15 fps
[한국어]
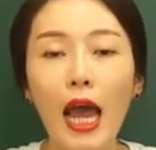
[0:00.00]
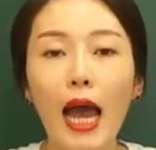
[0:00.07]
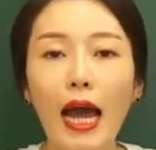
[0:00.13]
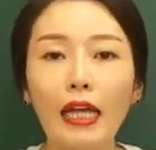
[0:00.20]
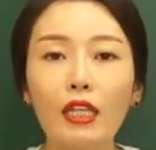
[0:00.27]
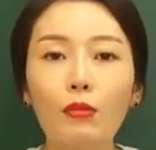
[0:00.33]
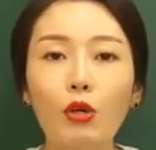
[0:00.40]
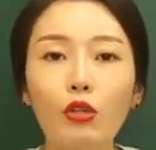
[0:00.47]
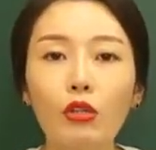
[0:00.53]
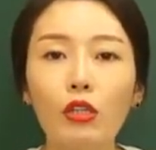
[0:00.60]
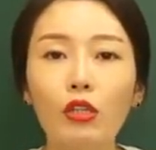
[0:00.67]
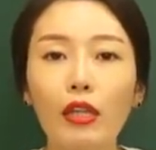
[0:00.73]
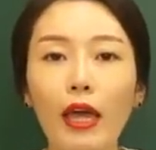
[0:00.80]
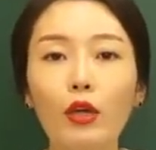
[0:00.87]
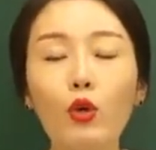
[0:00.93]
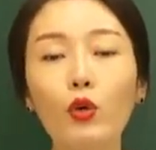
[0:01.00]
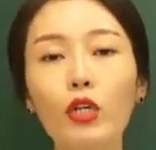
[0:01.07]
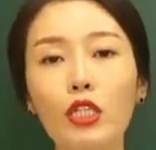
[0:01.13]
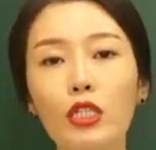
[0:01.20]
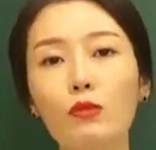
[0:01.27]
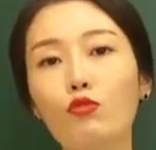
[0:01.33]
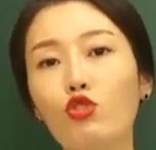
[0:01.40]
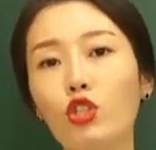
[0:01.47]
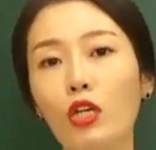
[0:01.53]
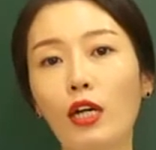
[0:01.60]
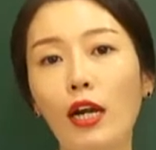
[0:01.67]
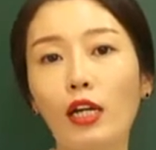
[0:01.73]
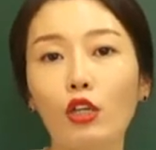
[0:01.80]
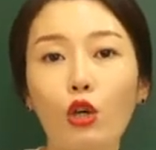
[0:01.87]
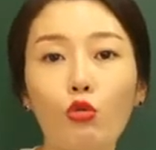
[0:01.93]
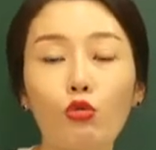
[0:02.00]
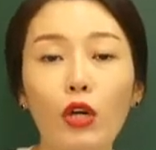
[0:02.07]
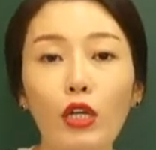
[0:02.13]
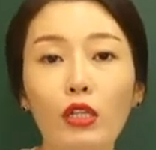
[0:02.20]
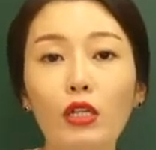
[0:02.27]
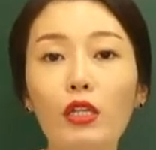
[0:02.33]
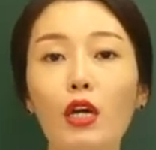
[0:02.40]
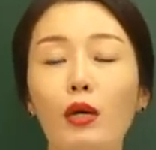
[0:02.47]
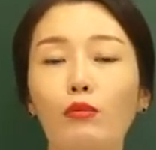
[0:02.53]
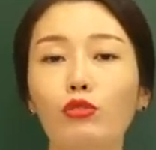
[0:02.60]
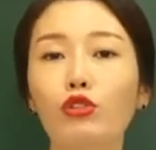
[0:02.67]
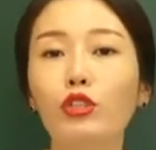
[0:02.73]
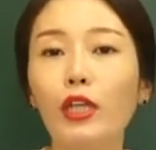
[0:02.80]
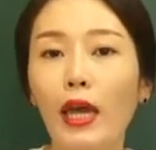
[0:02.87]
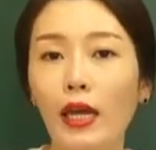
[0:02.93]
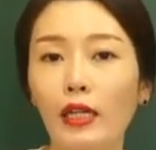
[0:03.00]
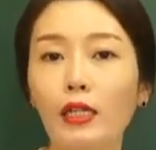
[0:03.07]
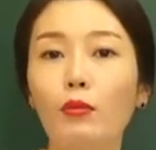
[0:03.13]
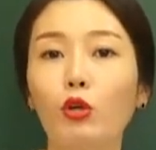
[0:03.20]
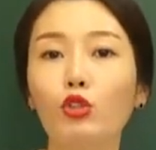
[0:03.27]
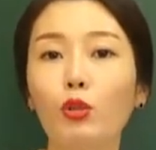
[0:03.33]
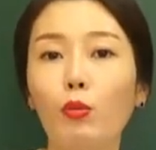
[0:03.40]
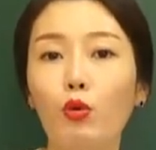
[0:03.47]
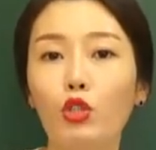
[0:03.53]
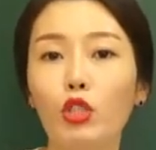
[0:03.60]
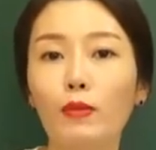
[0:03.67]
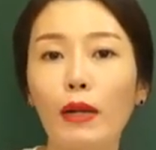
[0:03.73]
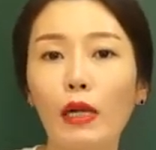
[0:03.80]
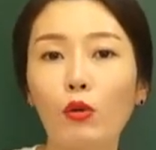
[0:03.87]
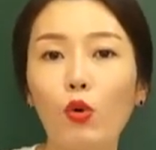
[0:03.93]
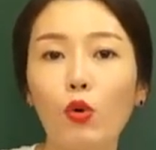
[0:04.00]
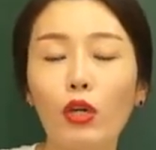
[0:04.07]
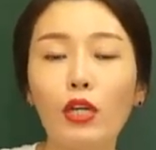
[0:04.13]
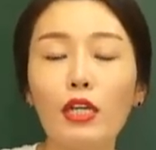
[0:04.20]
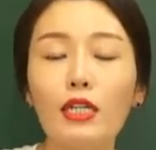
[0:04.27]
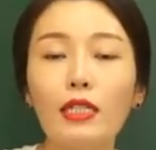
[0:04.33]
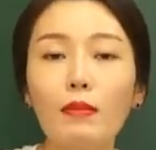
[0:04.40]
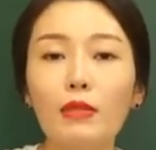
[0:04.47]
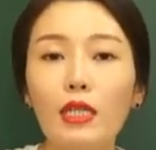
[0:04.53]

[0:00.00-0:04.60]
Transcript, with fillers: 아니면은 내용일치 문제를 할 경우에는 문제를 먼저 보지 말고 1, 2, 3,